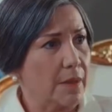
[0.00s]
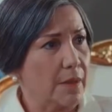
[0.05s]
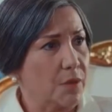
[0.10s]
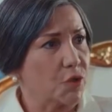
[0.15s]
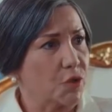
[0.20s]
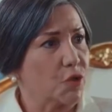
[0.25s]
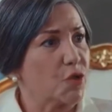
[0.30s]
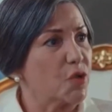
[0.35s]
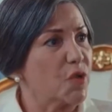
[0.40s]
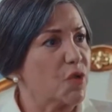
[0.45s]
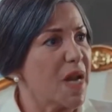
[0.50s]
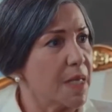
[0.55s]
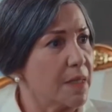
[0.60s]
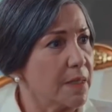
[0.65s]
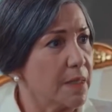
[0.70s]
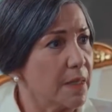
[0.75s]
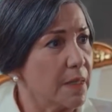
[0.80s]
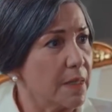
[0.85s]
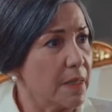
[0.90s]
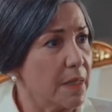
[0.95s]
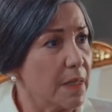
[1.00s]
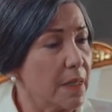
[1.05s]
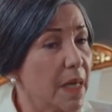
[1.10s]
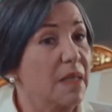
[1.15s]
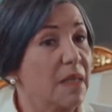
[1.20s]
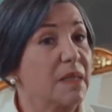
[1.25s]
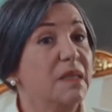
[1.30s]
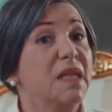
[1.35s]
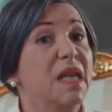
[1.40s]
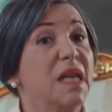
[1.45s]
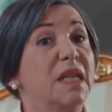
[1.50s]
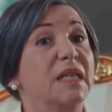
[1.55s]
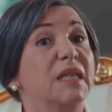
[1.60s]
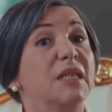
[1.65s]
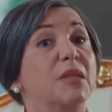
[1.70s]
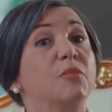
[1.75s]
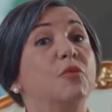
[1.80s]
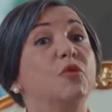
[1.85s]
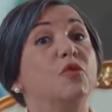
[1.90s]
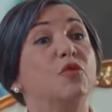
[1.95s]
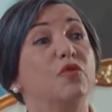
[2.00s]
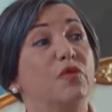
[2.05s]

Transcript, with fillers: منا شكرا يلا أنت قومي على